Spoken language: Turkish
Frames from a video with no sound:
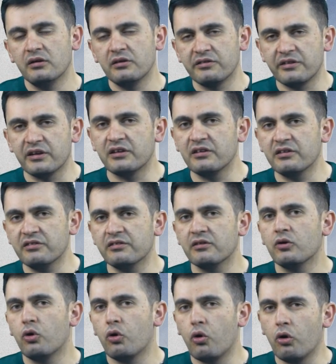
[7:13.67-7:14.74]
8,
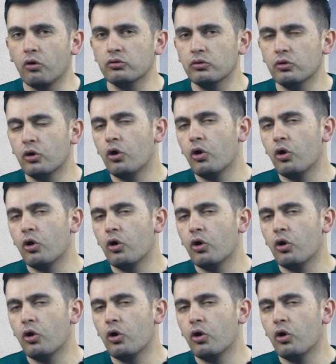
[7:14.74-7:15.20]
10,